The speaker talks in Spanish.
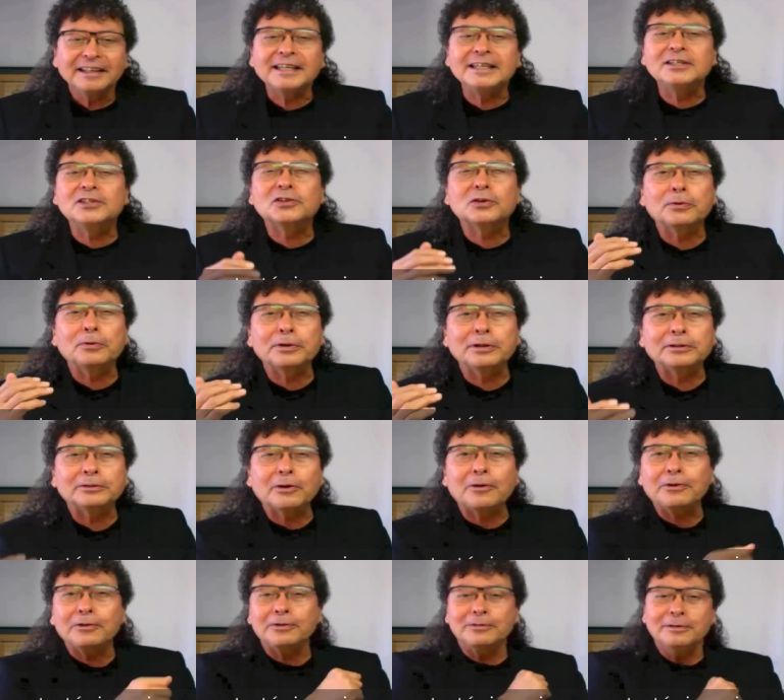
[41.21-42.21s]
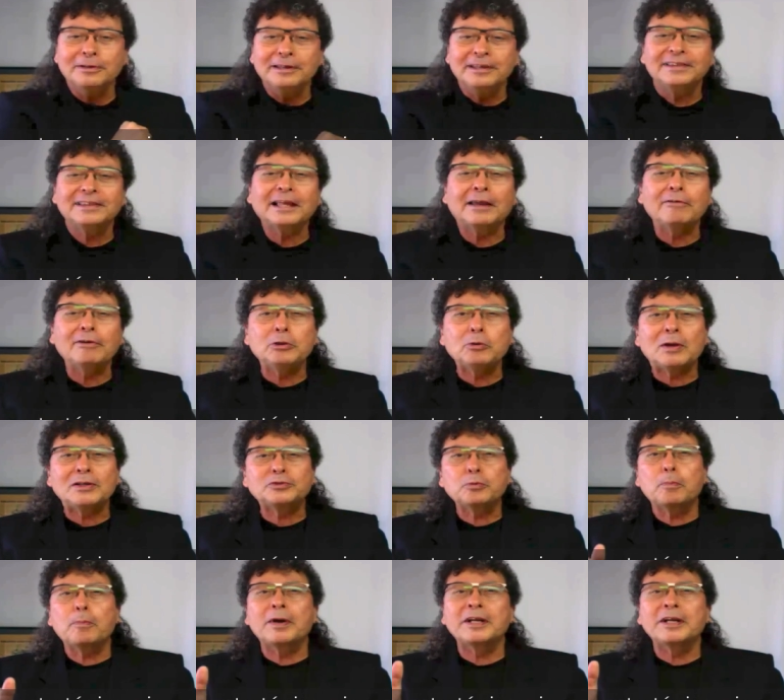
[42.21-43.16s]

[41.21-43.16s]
y sobre todo debido a su